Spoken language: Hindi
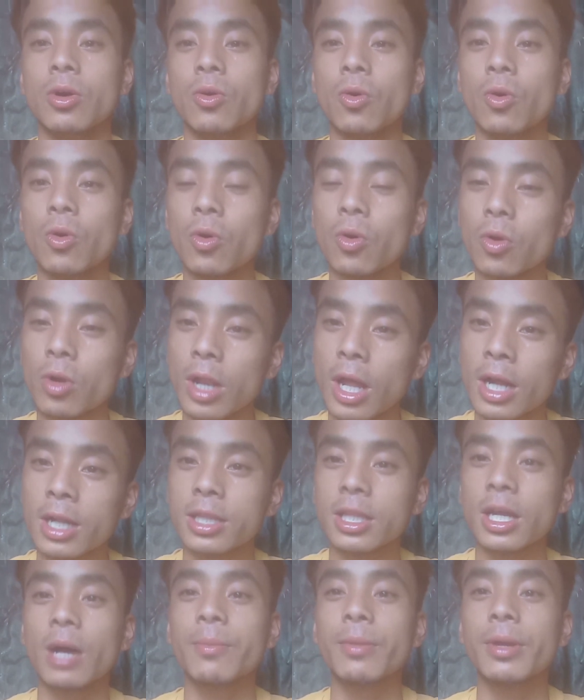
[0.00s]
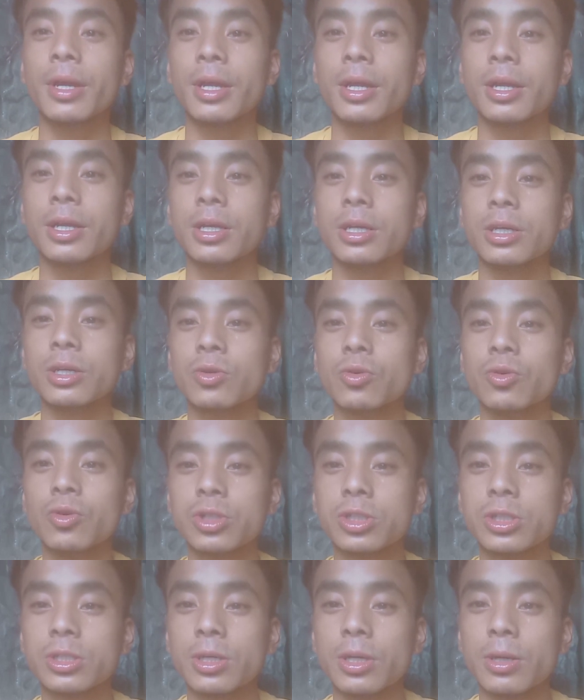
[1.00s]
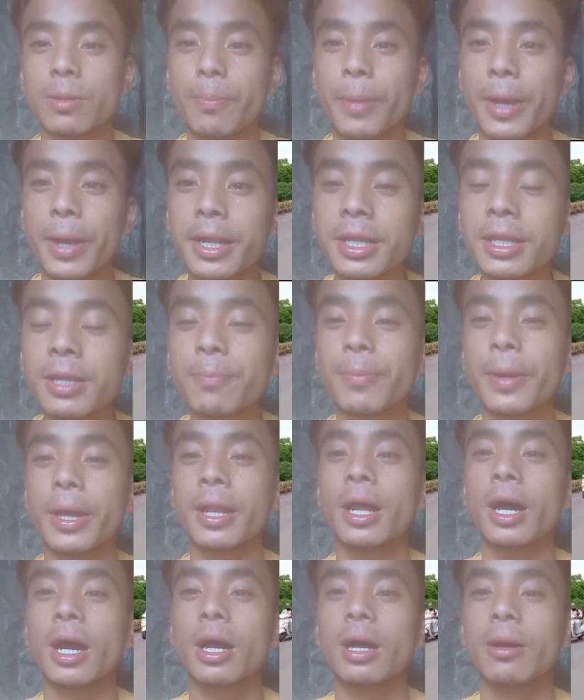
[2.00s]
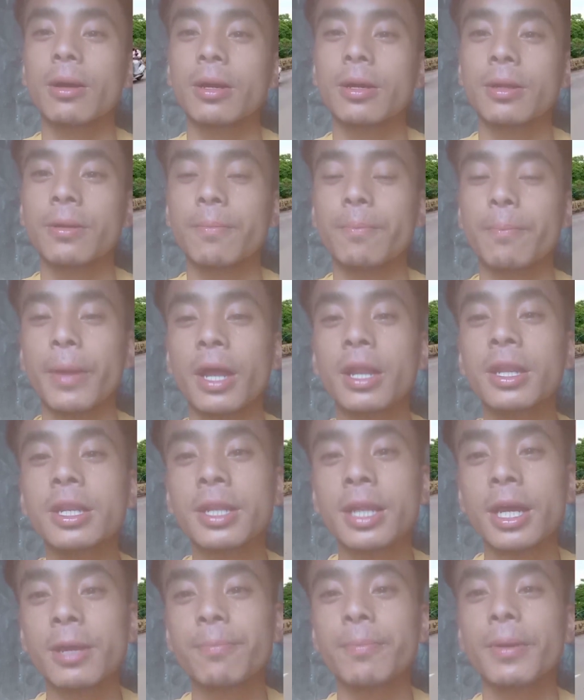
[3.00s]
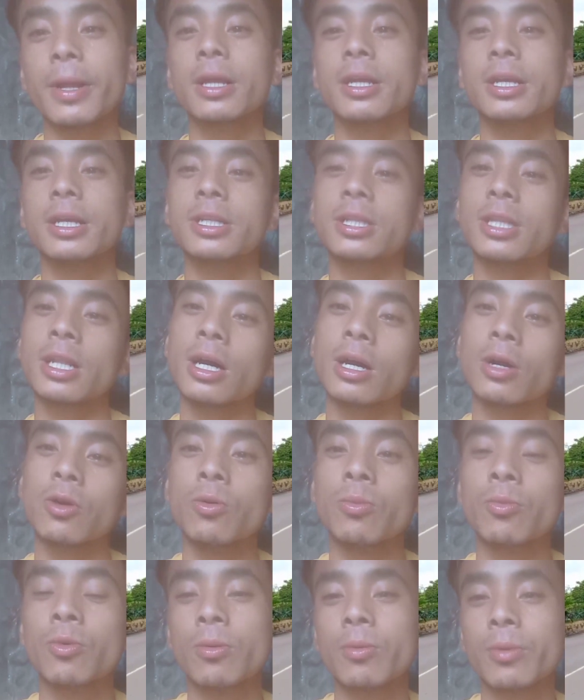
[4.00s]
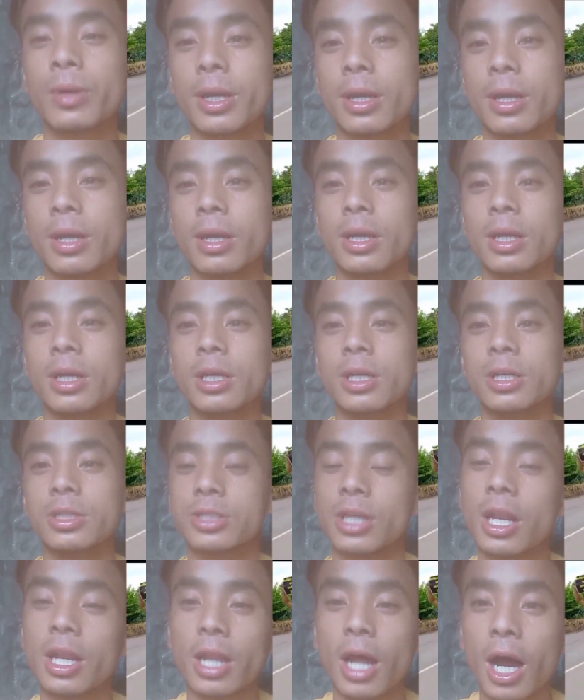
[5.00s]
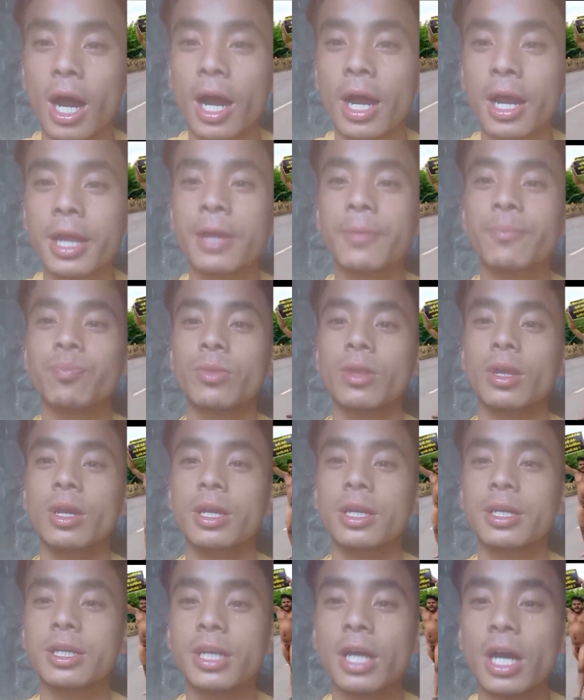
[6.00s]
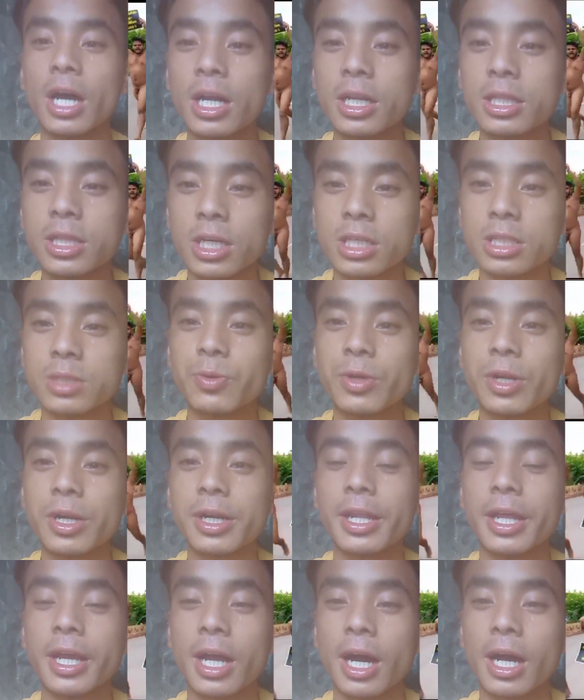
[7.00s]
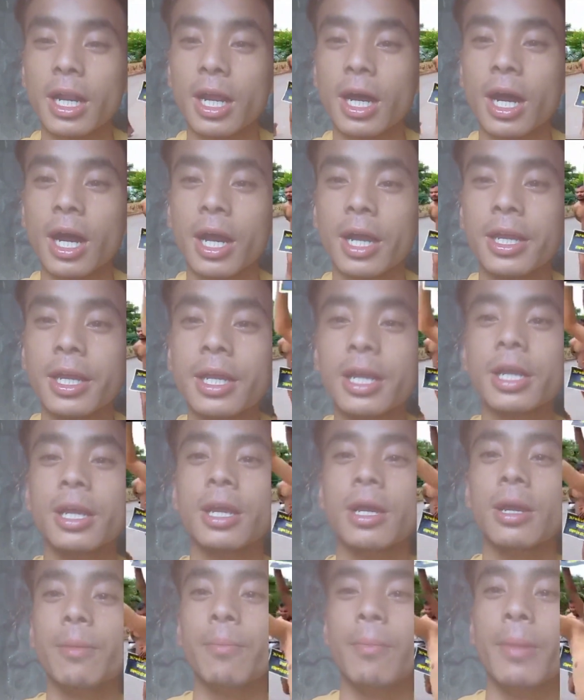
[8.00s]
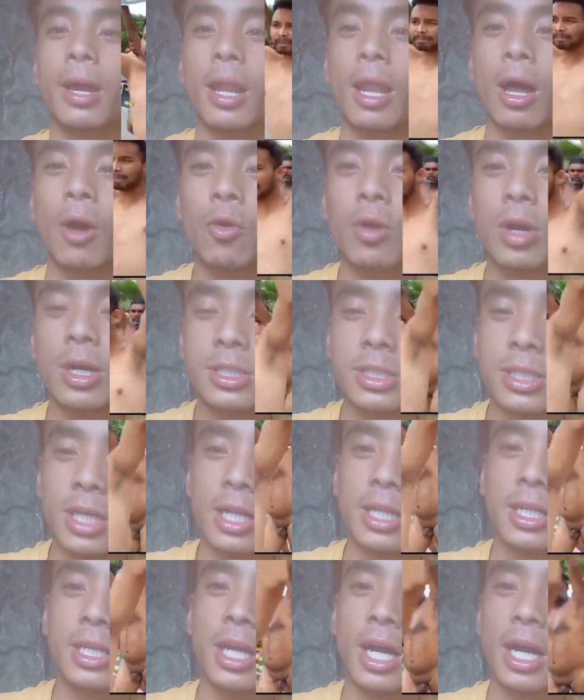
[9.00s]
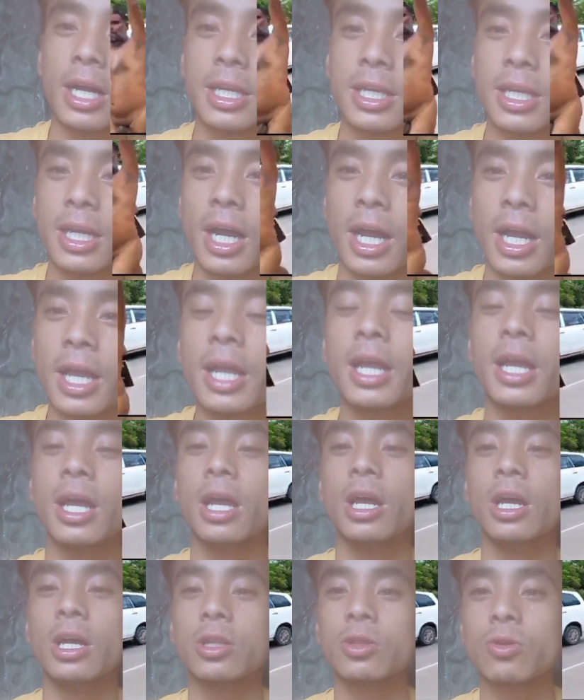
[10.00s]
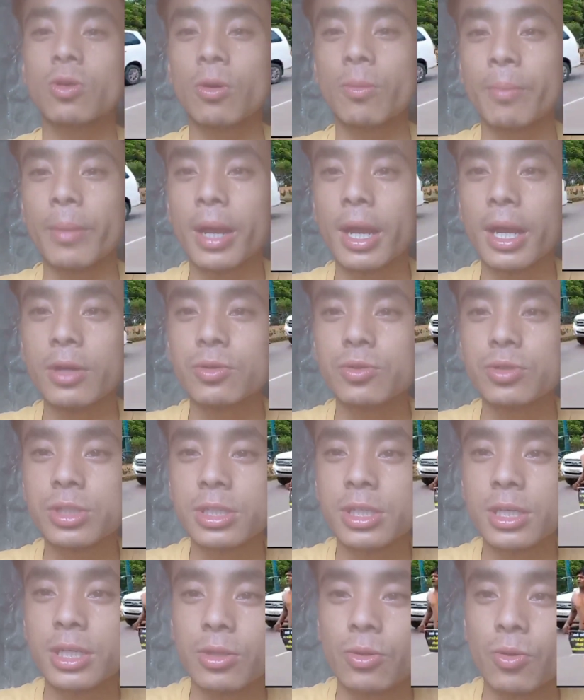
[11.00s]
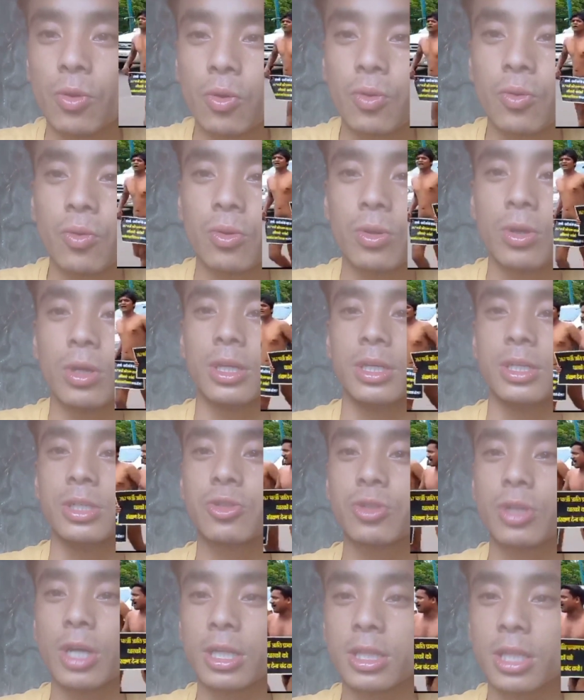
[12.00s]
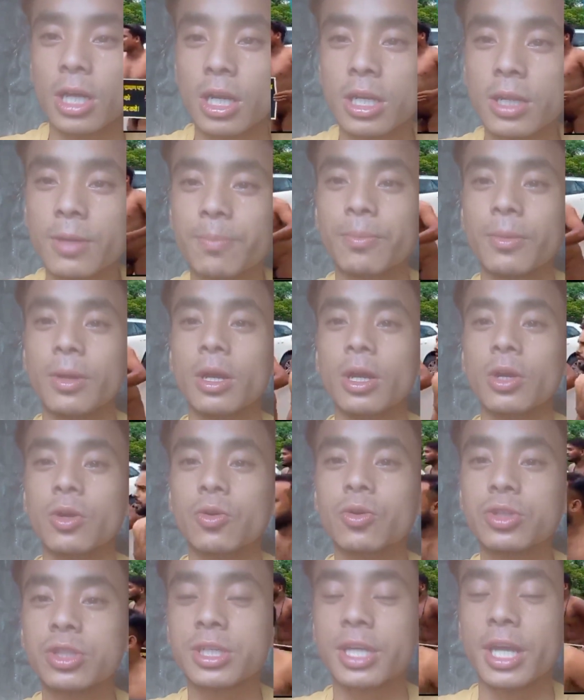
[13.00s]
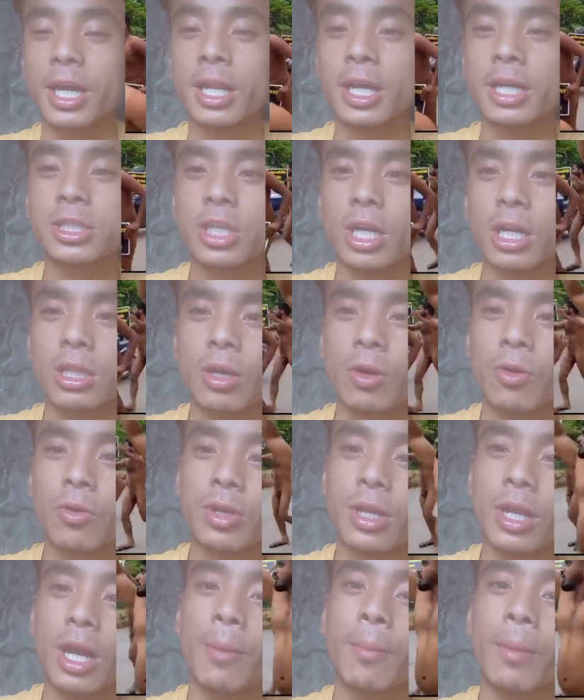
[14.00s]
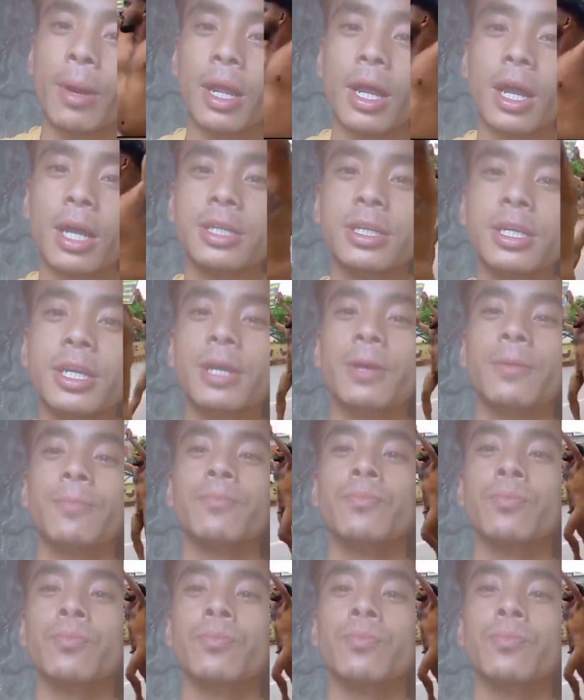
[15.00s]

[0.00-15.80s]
वो लंका में कुछ पेन ही पहना पेन नहीं पहन के इतना घूम घूम के चल रहा है क्या तस्वीर दिखा रहा है महिलाओं का साथ क्या किया है तो मैं उसकी दुख इसका तकलीफ कुछ कहना चाहता हूँ कि हमारा ये